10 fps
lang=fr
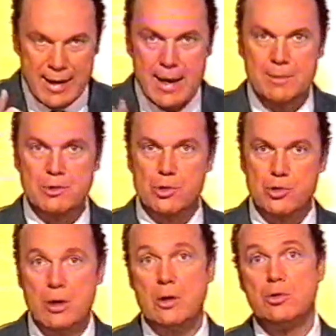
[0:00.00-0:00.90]
aiment ce
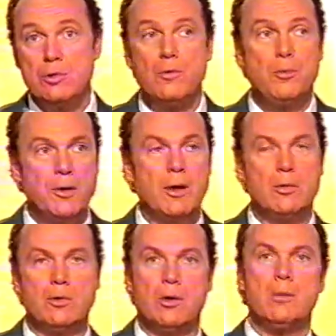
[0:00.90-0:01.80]
jeu et qui le suivent depuis très
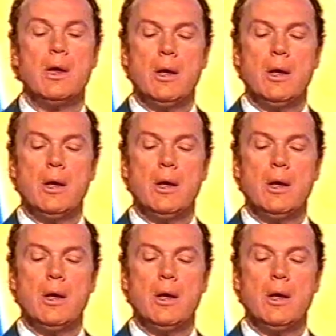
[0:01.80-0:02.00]
longtemps.